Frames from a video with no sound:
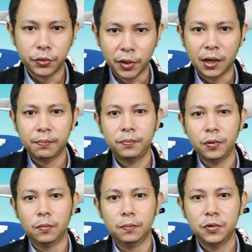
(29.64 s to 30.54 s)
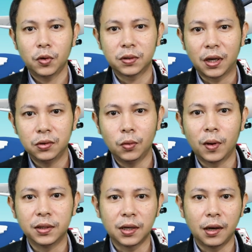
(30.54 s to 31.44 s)
สวัสดีครับผมโชคชัยชู
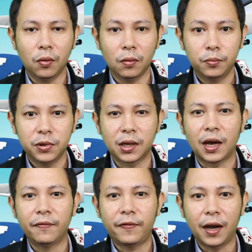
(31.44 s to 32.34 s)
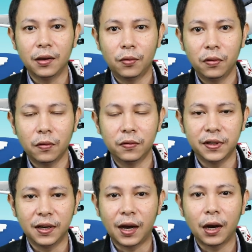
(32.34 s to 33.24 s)
ขวัญชัยนรงค์ผู้จัดการฝ่ายขนส่ง
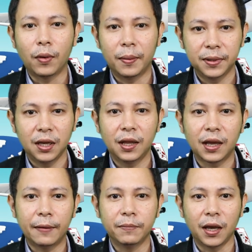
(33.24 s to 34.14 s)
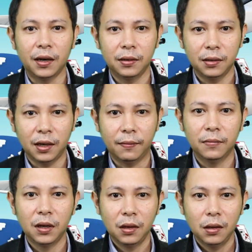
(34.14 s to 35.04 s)
สินค้าระหว่างประเทศและข้ามแดนครับ
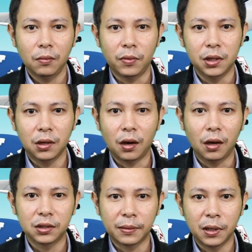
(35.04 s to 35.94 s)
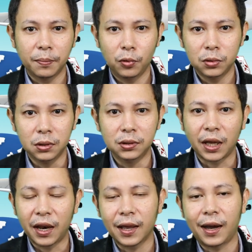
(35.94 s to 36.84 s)
วันนี้ก็จะมาพูดถึง
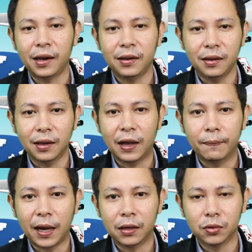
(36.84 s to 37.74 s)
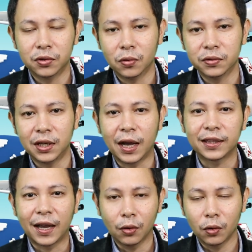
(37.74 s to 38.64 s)
สถานการณ์นะครับการขนส่งสินค้า
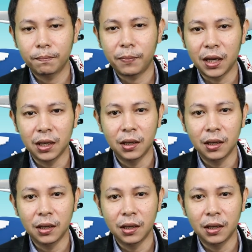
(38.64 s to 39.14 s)
ทางรถไป